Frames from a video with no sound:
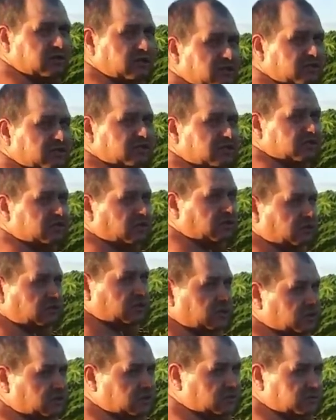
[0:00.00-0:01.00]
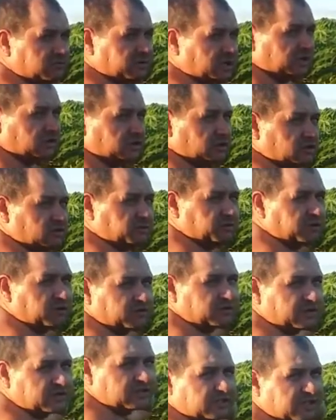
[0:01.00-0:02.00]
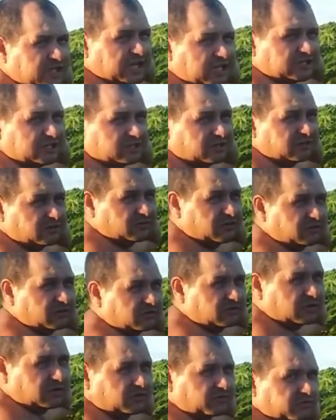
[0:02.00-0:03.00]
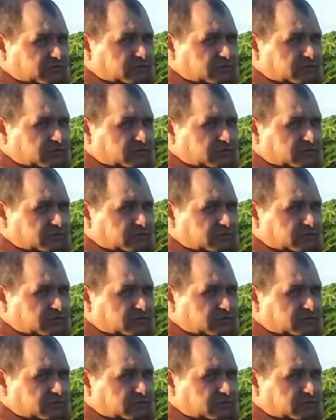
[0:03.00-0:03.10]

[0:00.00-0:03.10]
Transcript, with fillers: deles se soltam aqui, mas nós não podemos fazer nada. Nós não temos